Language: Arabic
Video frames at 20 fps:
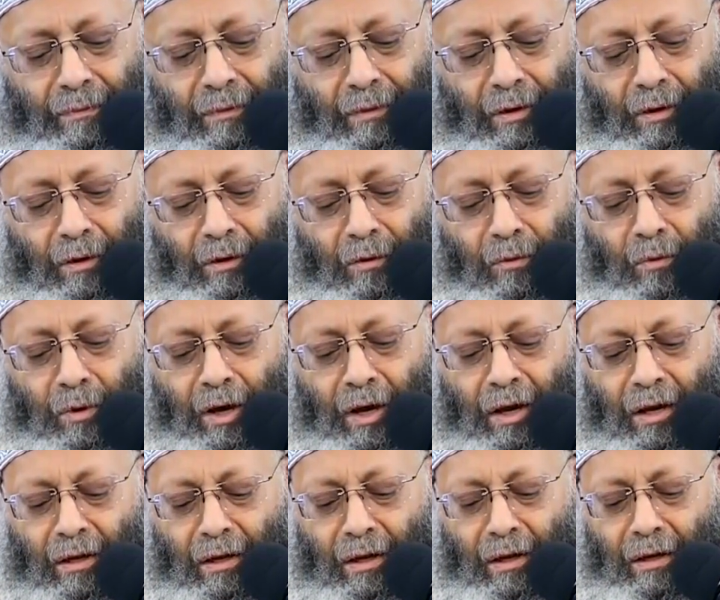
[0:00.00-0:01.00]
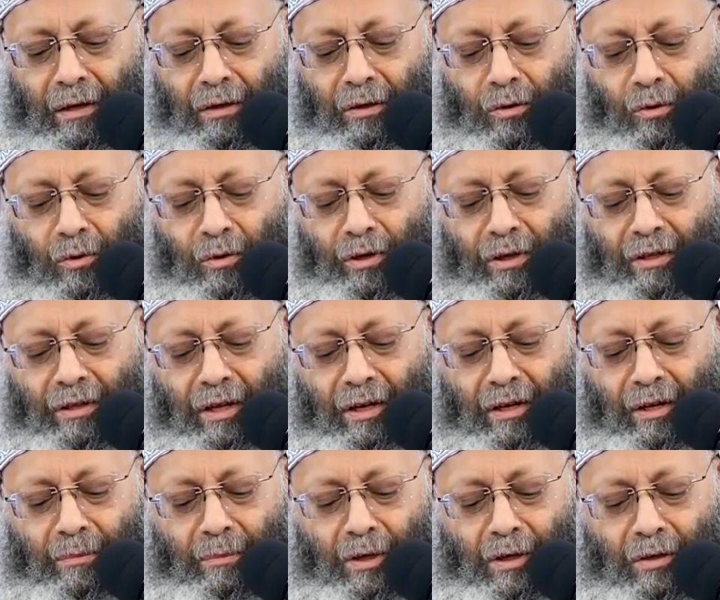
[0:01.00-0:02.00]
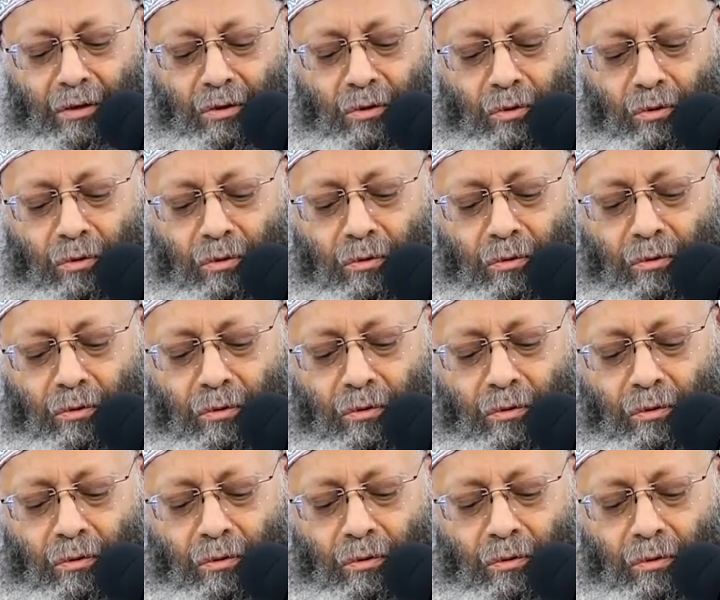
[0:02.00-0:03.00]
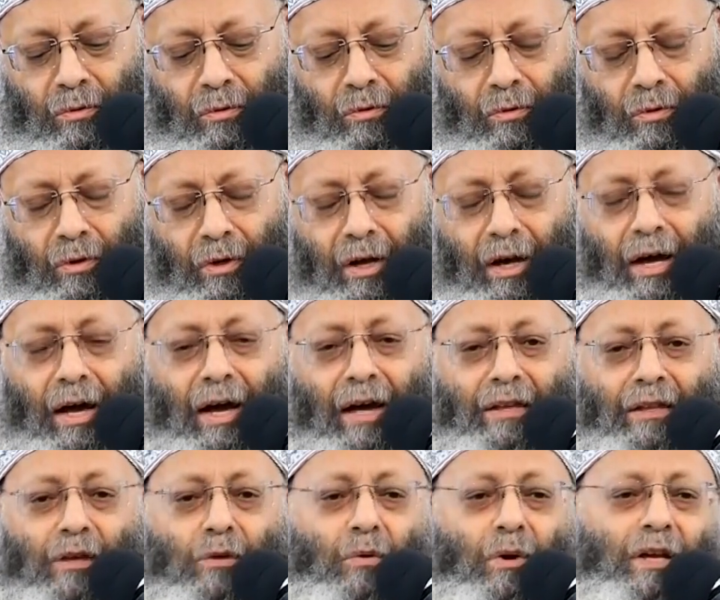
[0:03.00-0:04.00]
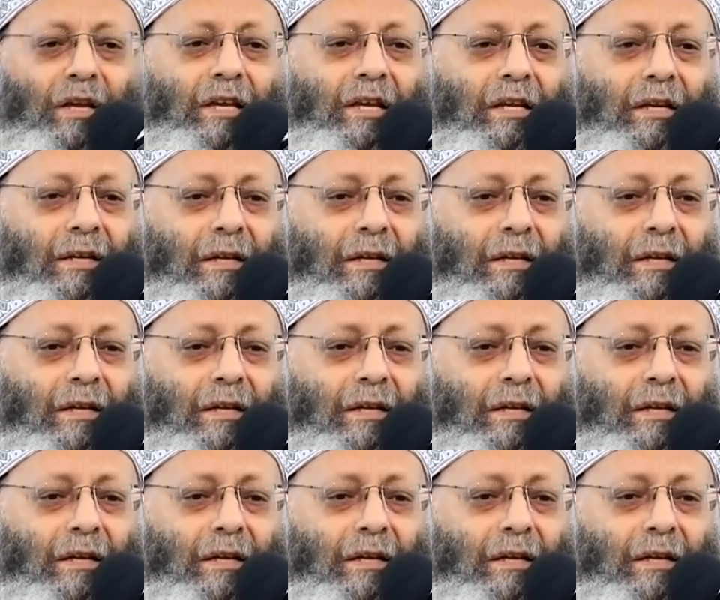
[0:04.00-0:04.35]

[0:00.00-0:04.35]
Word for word: وهنا يقول لتلاميذه عن الوكيل ده